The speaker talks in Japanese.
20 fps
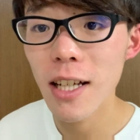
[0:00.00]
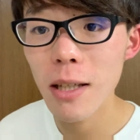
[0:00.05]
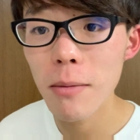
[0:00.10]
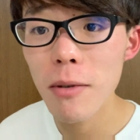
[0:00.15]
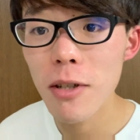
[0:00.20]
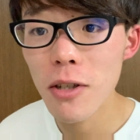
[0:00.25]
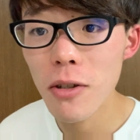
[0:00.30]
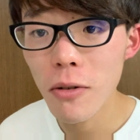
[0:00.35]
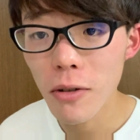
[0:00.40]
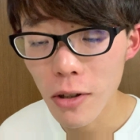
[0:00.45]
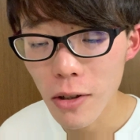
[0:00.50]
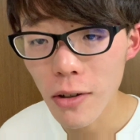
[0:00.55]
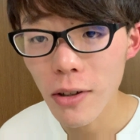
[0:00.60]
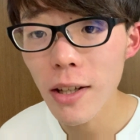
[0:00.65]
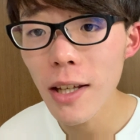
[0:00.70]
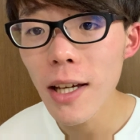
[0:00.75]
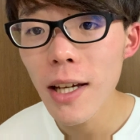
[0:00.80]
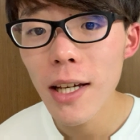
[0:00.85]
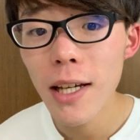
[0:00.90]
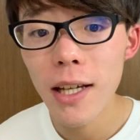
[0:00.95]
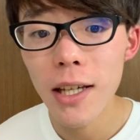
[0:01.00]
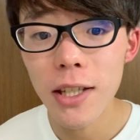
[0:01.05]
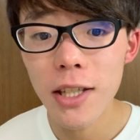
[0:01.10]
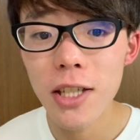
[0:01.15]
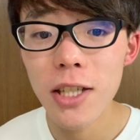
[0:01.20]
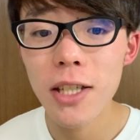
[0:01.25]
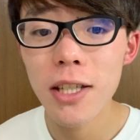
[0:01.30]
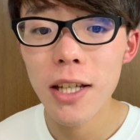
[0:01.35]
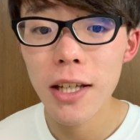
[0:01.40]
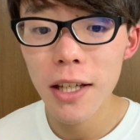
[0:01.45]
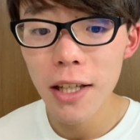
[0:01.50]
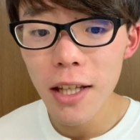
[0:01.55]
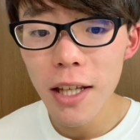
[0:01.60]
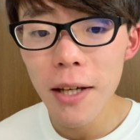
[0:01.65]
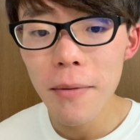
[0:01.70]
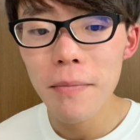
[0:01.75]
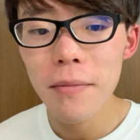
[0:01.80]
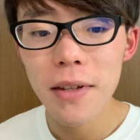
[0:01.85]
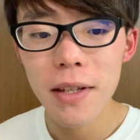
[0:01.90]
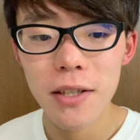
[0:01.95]
アニメストアとかね、一時的
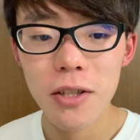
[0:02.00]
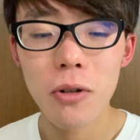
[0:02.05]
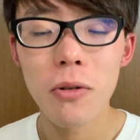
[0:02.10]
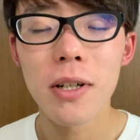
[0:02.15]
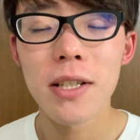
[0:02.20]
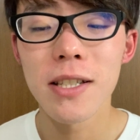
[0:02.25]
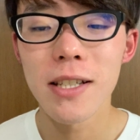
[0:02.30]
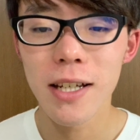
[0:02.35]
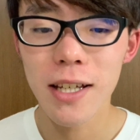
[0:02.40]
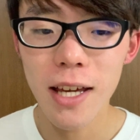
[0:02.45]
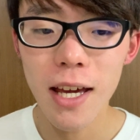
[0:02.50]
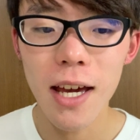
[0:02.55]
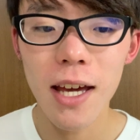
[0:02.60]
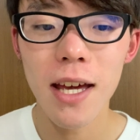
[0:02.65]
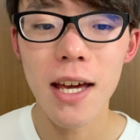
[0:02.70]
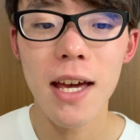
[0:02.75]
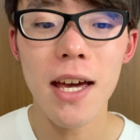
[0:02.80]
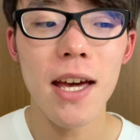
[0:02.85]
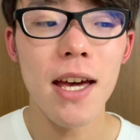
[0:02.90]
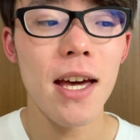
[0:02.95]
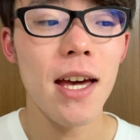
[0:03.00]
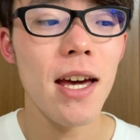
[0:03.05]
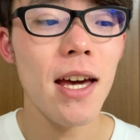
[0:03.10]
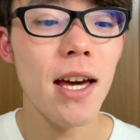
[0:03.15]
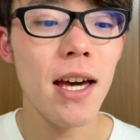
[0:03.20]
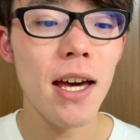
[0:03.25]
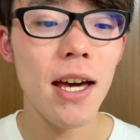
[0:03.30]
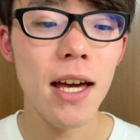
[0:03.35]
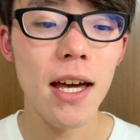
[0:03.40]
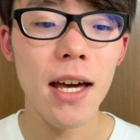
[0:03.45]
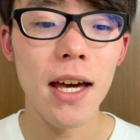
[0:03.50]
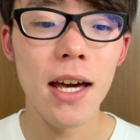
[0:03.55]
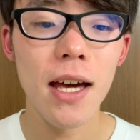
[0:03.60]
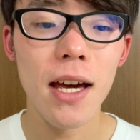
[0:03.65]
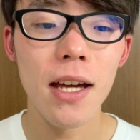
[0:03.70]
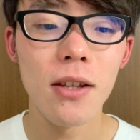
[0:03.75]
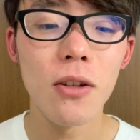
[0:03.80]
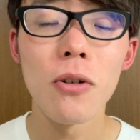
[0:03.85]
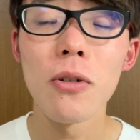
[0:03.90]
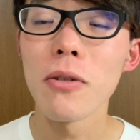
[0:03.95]
に正月だけ、
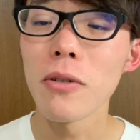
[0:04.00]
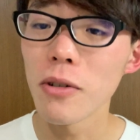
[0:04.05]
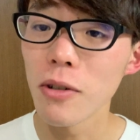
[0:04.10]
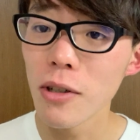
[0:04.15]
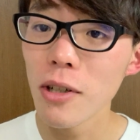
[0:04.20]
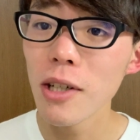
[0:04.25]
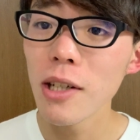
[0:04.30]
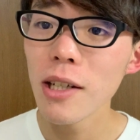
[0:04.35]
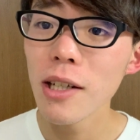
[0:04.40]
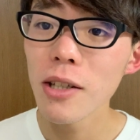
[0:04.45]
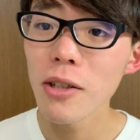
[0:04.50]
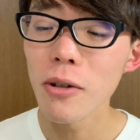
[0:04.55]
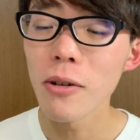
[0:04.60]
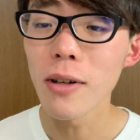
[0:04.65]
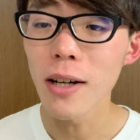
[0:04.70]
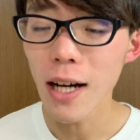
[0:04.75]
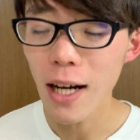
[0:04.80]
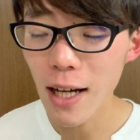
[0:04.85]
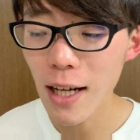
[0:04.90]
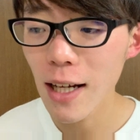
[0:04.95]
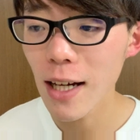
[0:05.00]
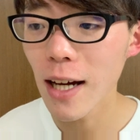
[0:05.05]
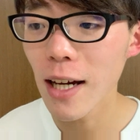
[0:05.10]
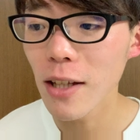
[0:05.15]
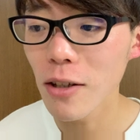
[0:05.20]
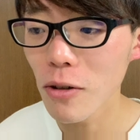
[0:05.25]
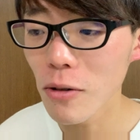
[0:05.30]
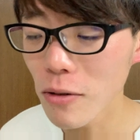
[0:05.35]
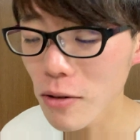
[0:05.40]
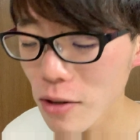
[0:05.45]
えー、登録というか、会員登